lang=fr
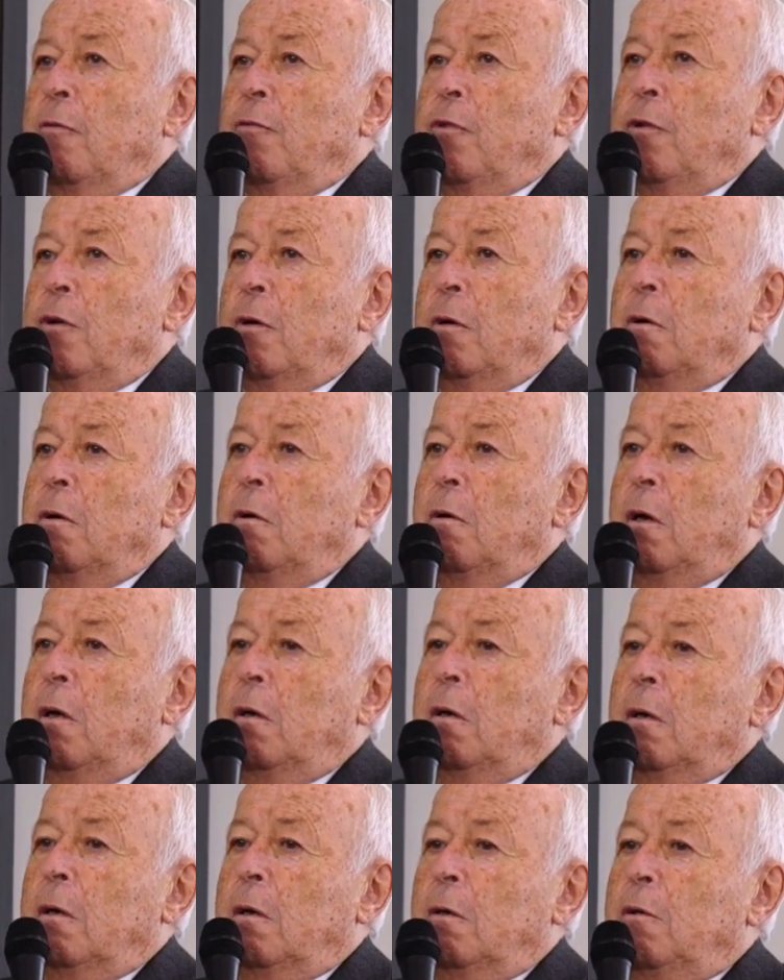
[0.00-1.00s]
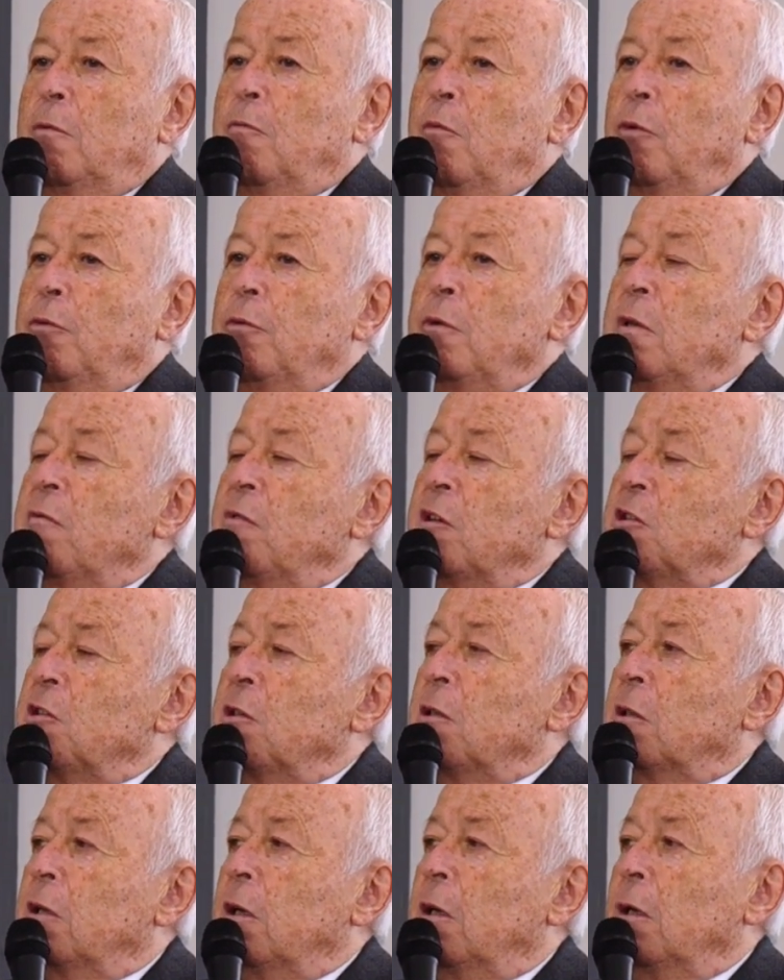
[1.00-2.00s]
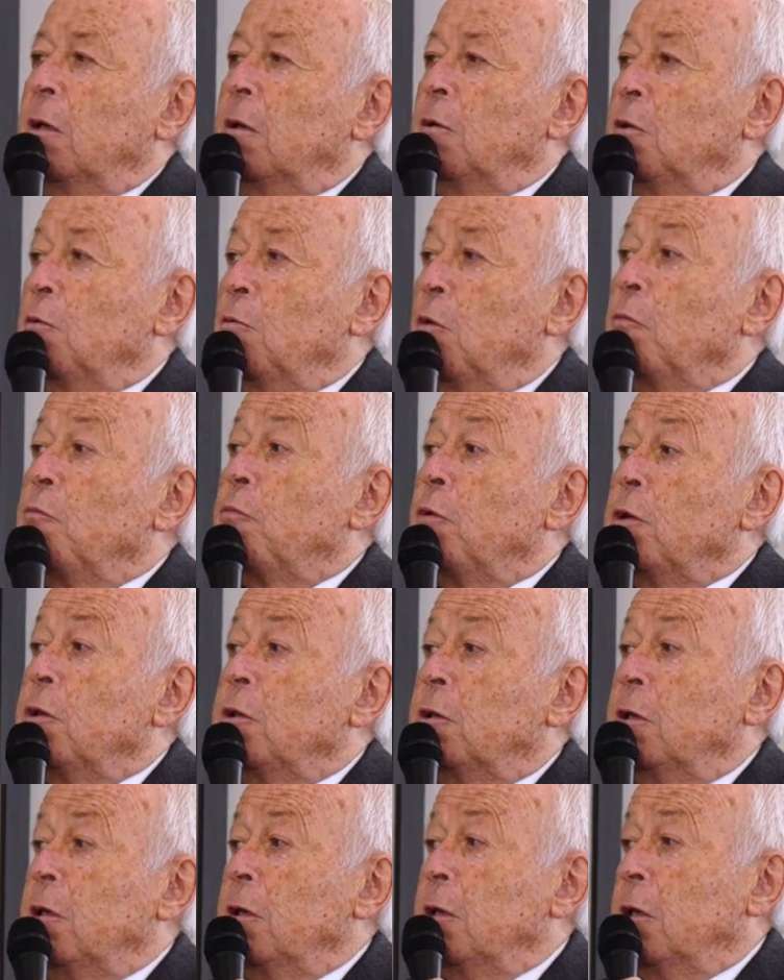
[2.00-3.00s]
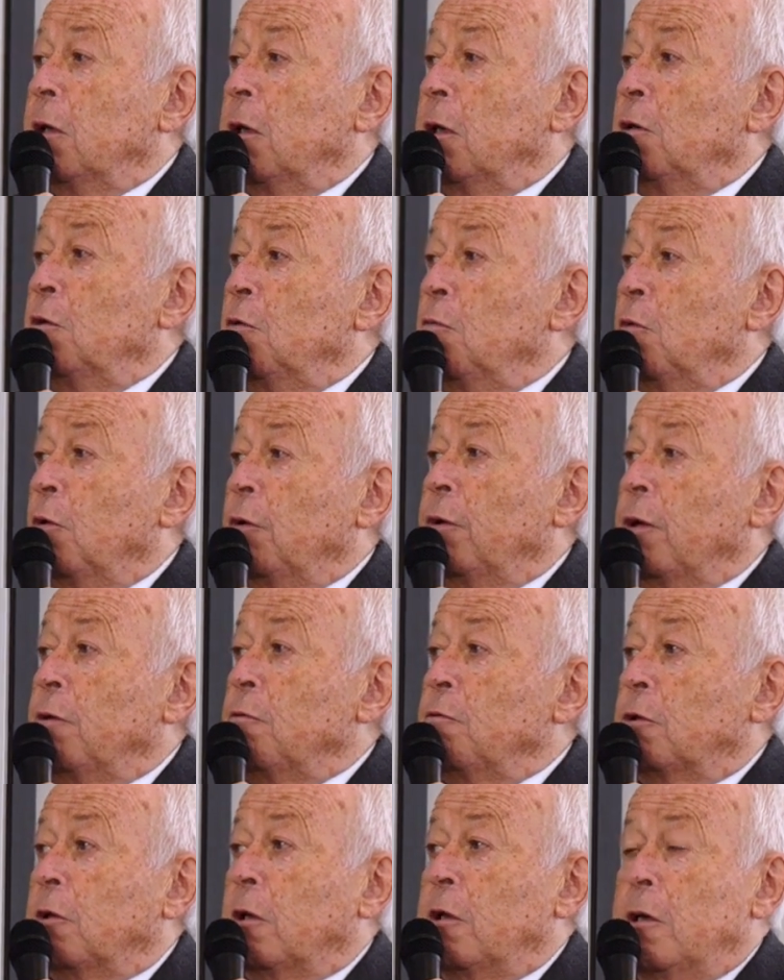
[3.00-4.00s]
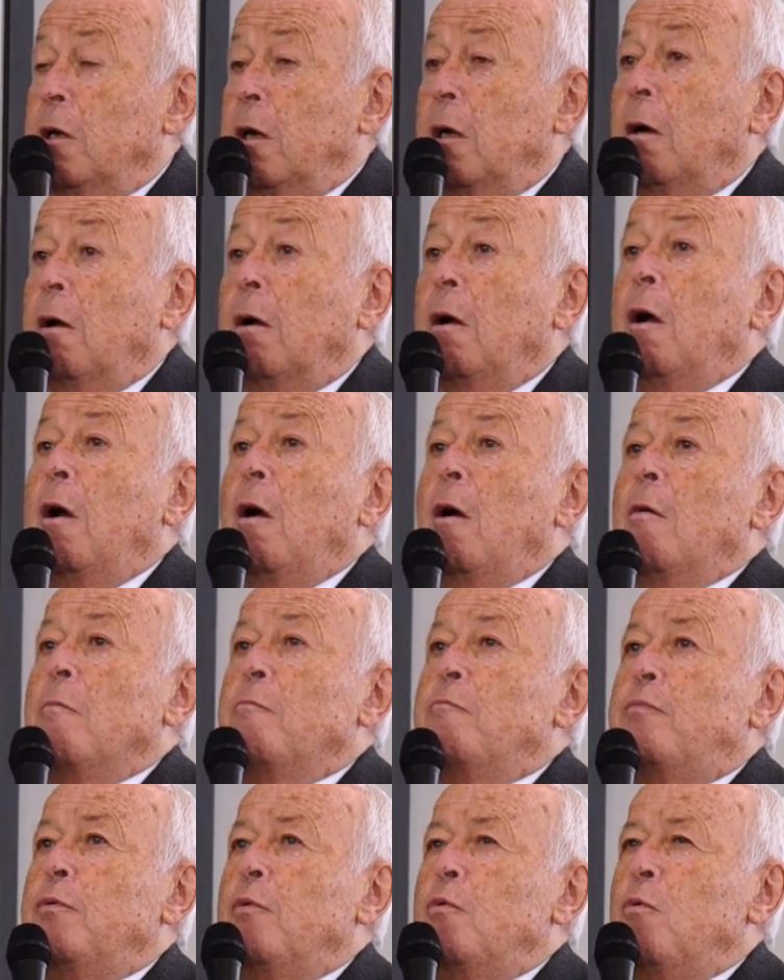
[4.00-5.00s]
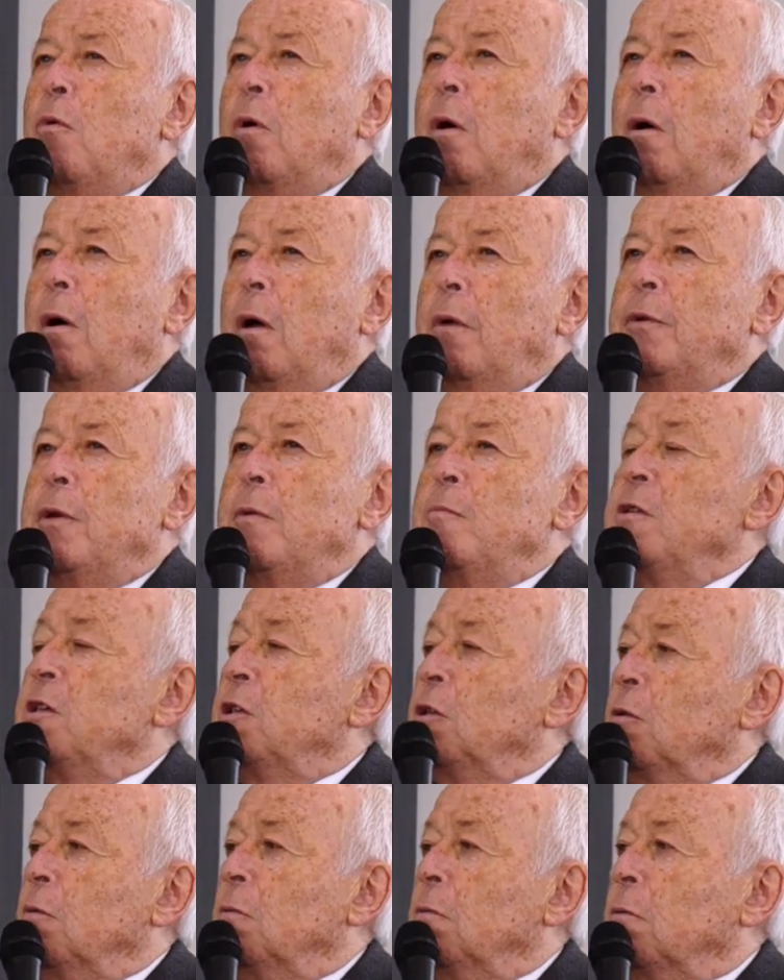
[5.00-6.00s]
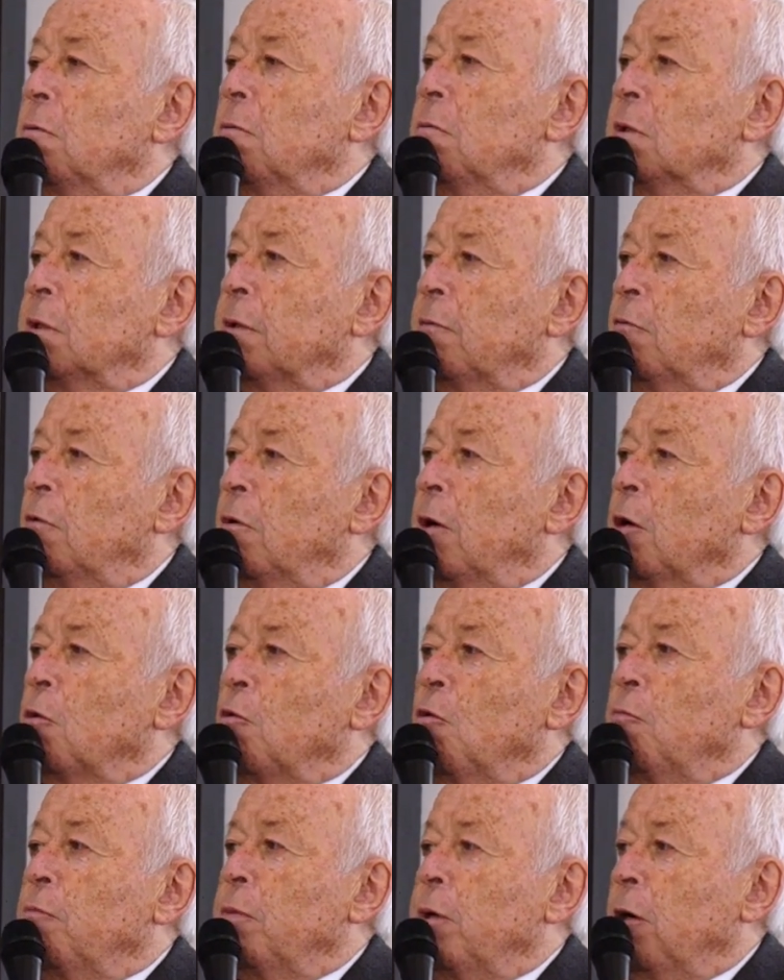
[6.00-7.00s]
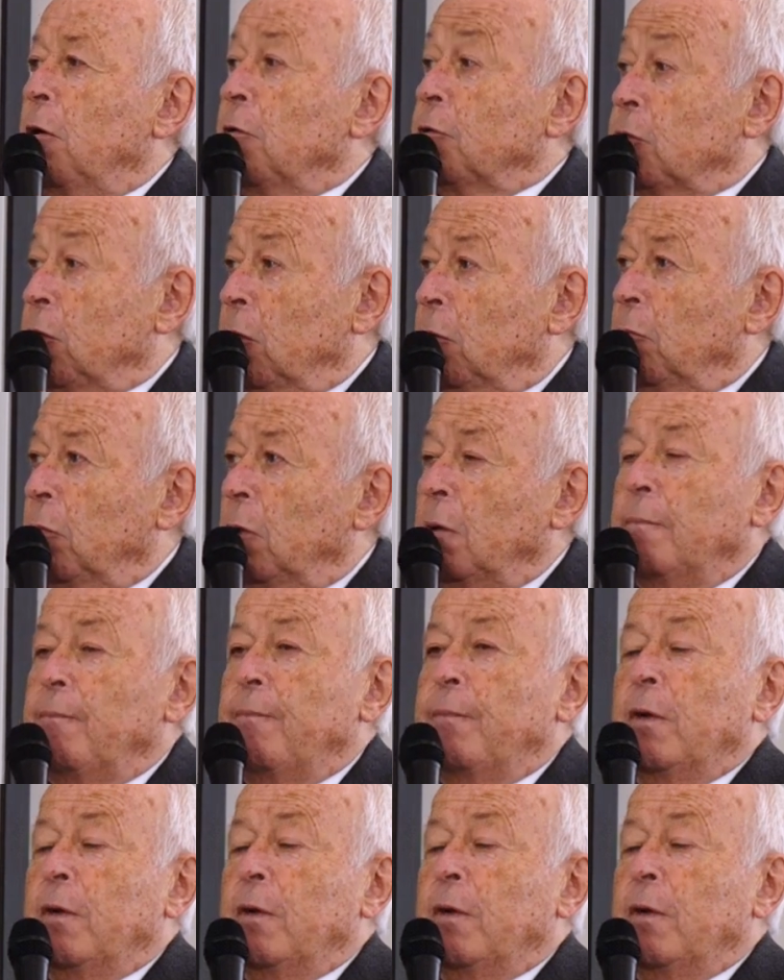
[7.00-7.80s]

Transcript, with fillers: du monde universitaire, du monde politique et du monde industriel pour des missions que nous avons à accomplir ensemble,